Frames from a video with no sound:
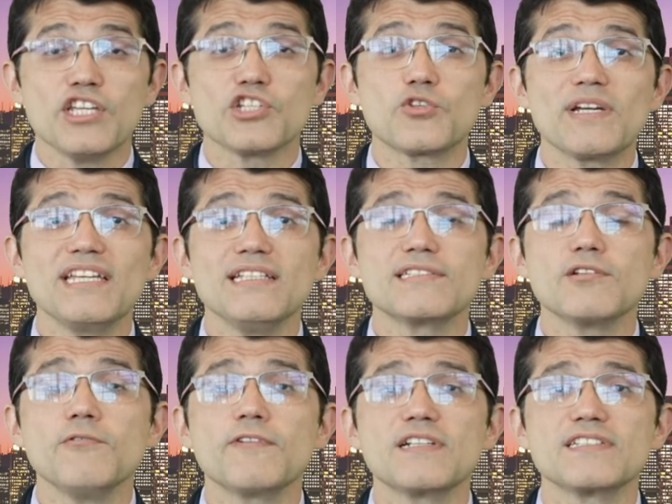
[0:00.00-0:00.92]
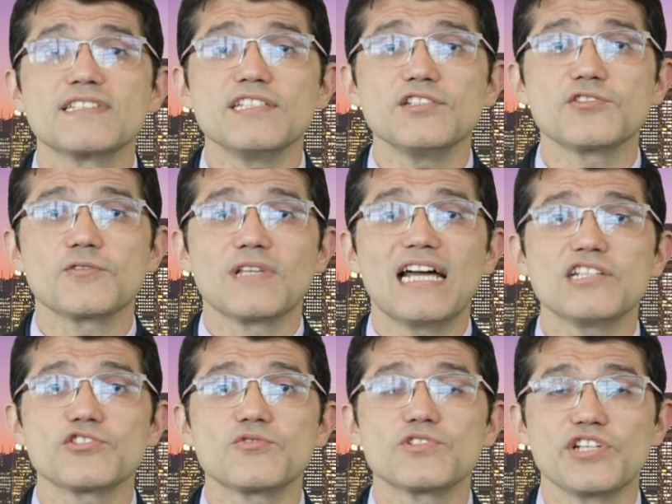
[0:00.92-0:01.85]
Estou aqui em São Francisco na
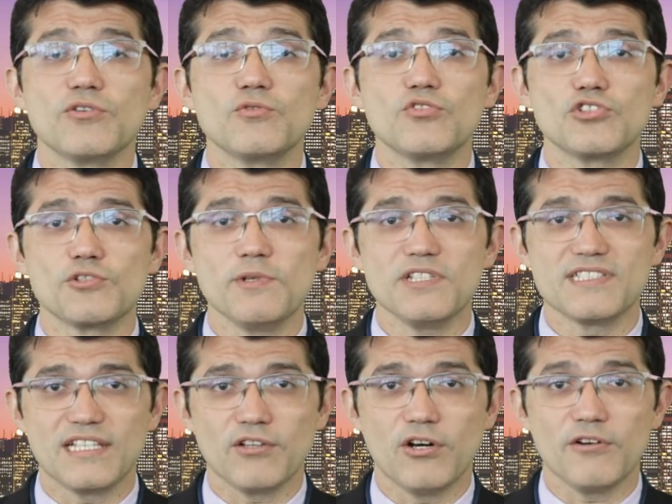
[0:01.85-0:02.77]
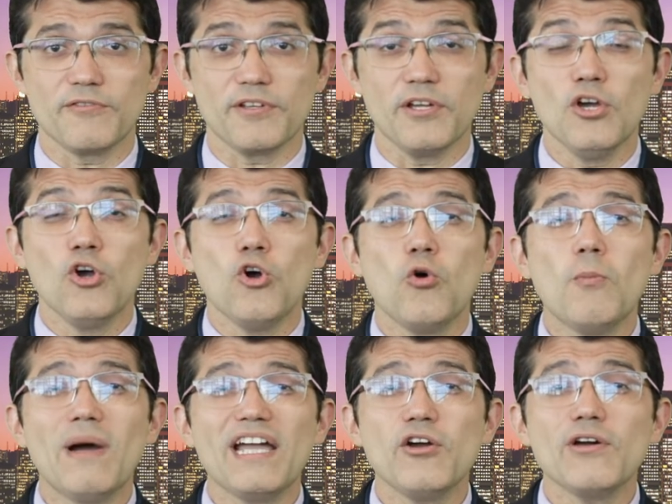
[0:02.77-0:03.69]
ASCO-GU 2019, o
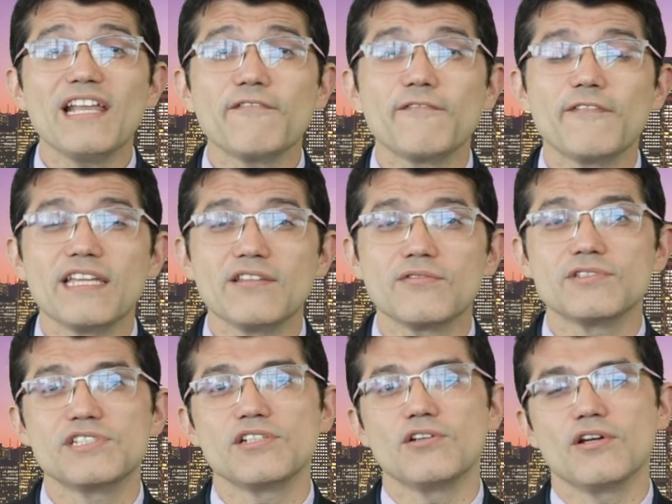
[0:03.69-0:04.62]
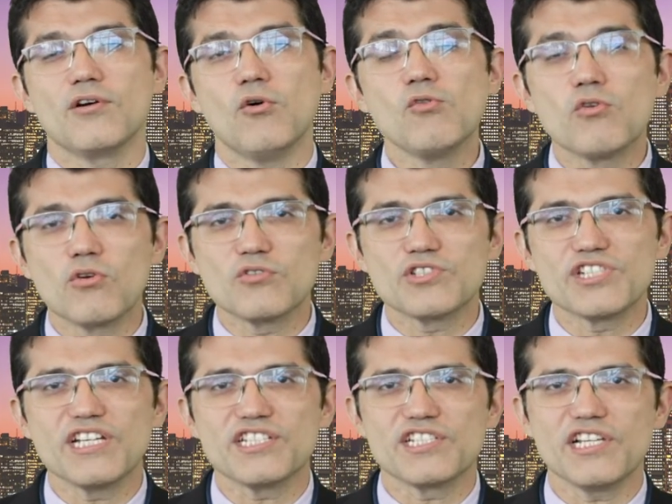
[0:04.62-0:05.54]
maior evento de
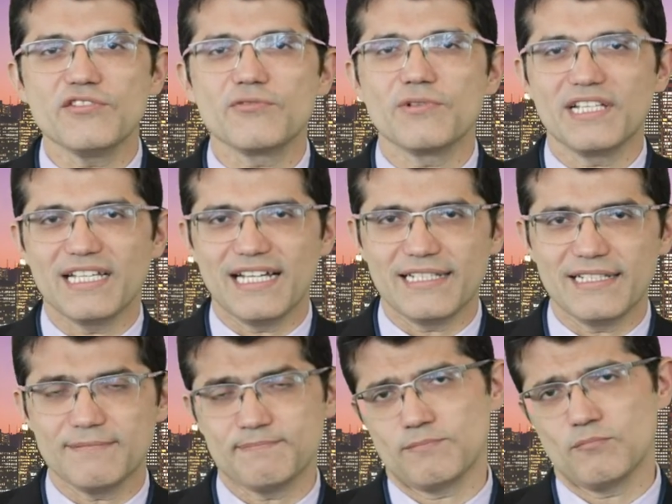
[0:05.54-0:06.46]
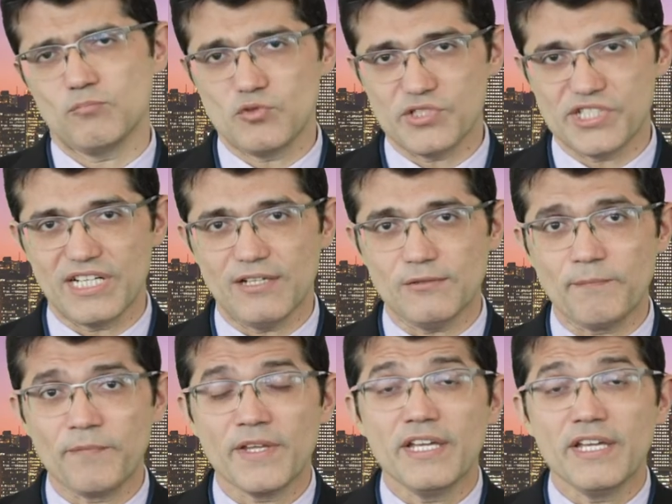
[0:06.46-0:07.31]
oncologia geniturinária mundial.